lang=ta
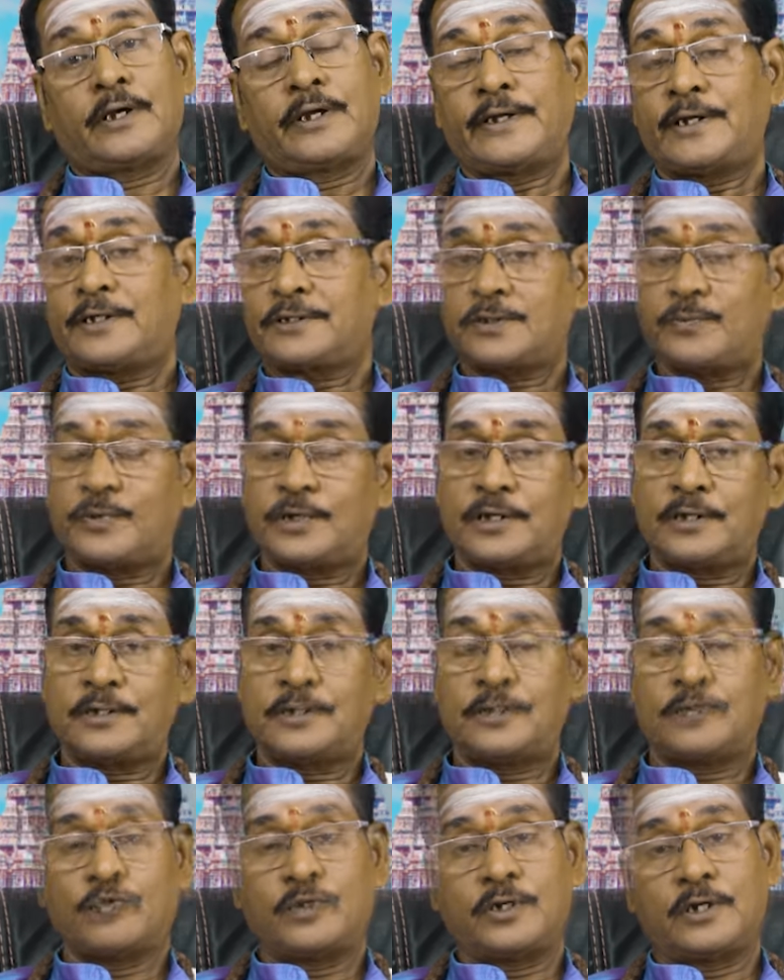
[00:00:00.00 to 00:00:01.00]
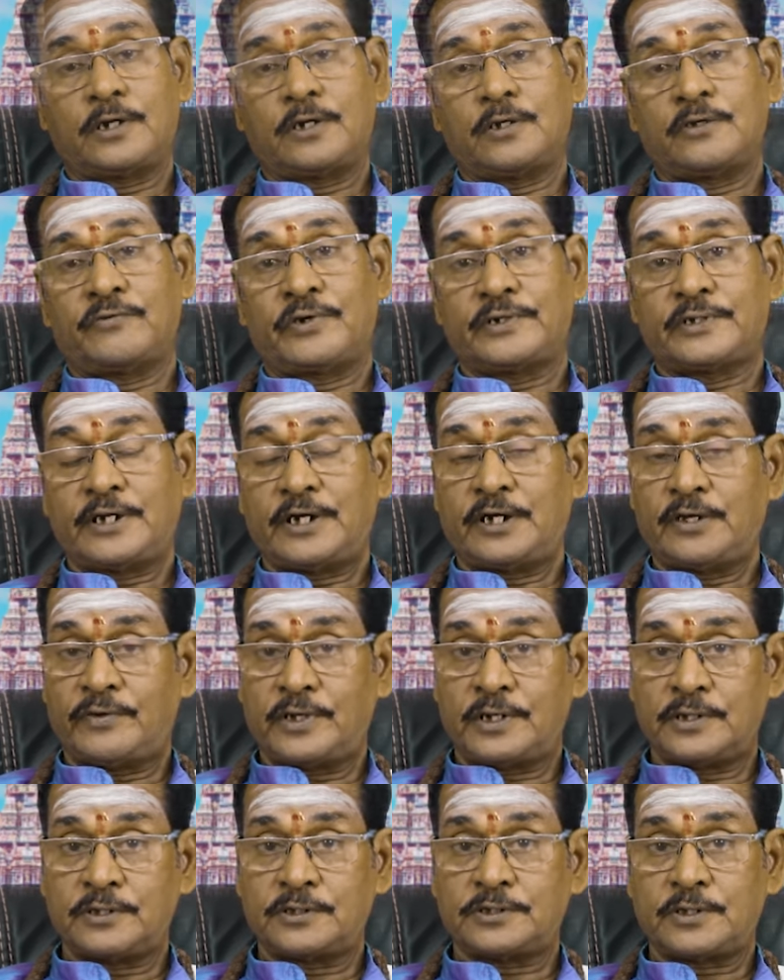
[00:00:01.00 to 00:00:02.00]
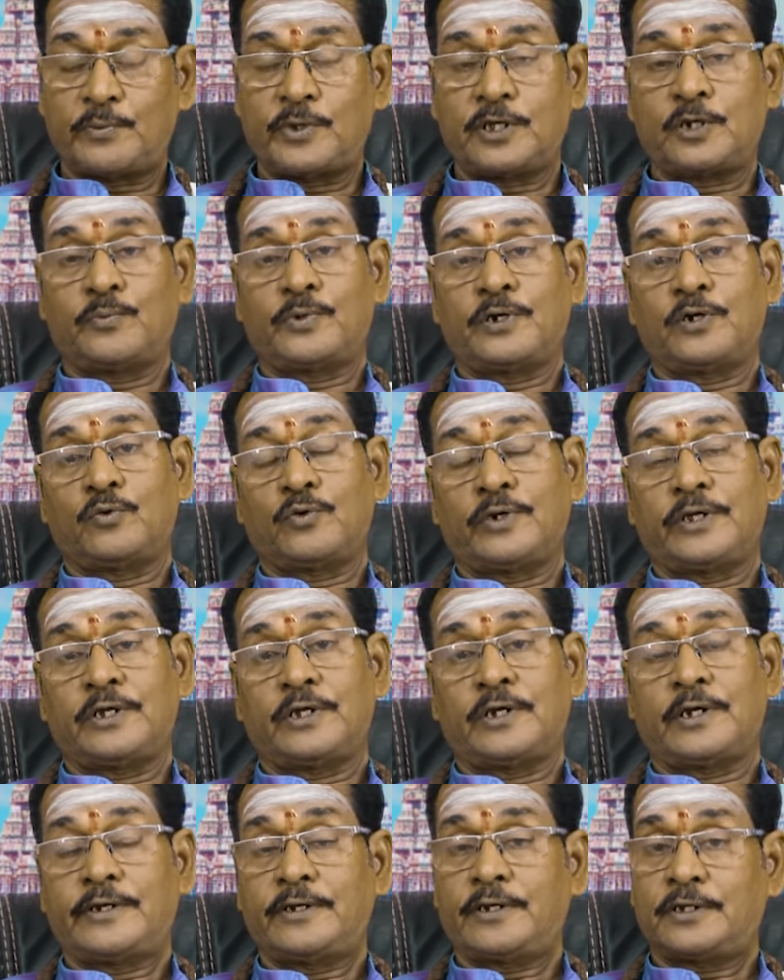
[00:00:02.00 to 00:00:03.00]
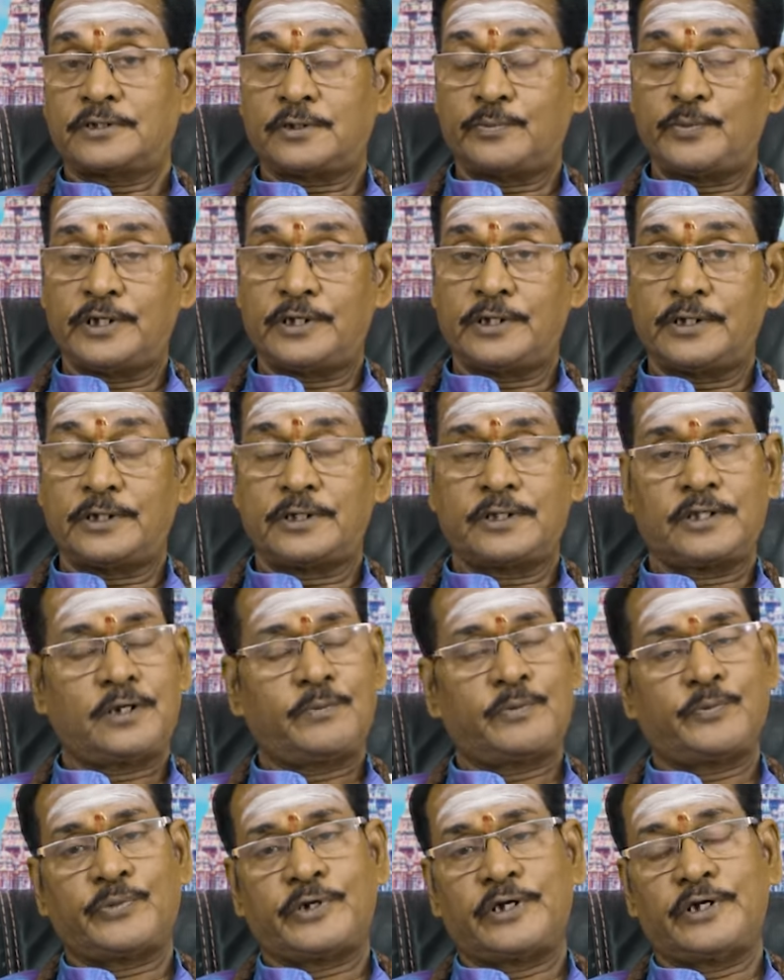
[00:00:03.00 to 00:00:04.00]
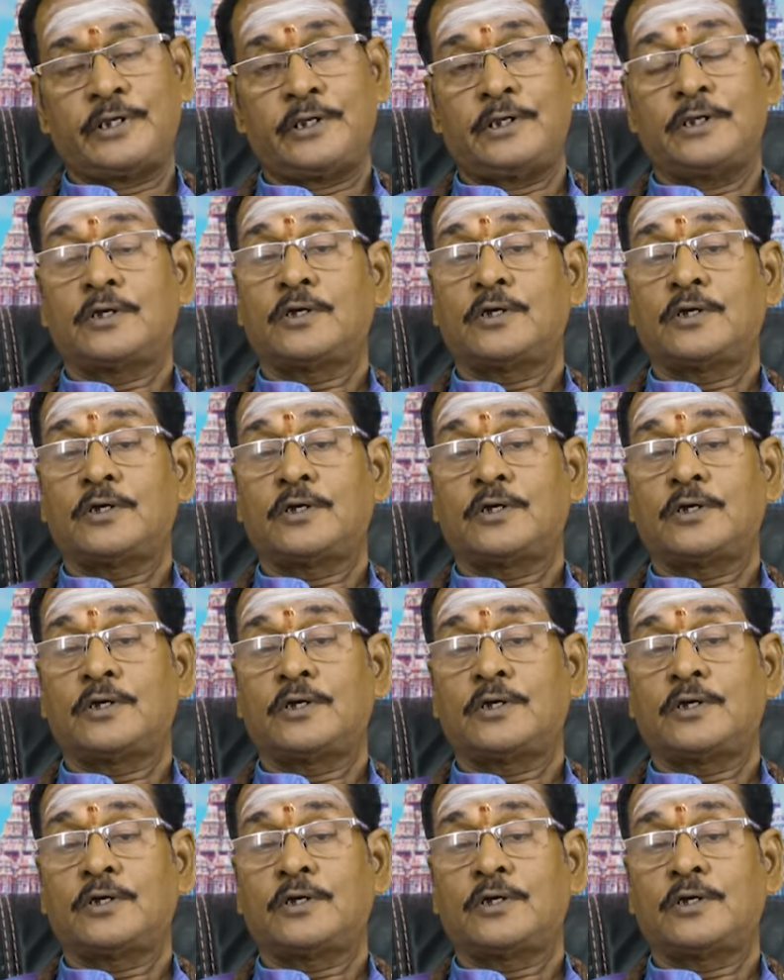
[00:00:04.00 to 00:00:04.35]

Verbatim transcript: ஐநா சபையில் இருக்குது இதுக்குண்டான சண்டை வரத்துக்கு சமாதானம் பண்ணக்கூடிய ஐநா சபை இருக்குது இதெல்லாமே பண்ணி